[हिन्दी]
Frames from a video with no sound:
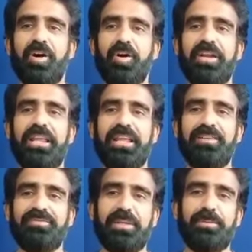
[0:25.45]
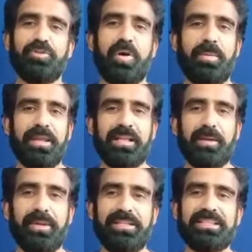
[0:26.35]
और एक हफ्ते में जो हमारे
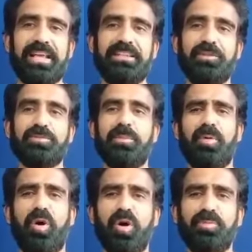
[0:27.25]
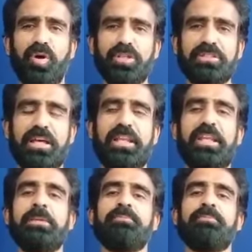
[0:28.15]
कमेंट्स आए थे उसमें बहुत बहुत सारे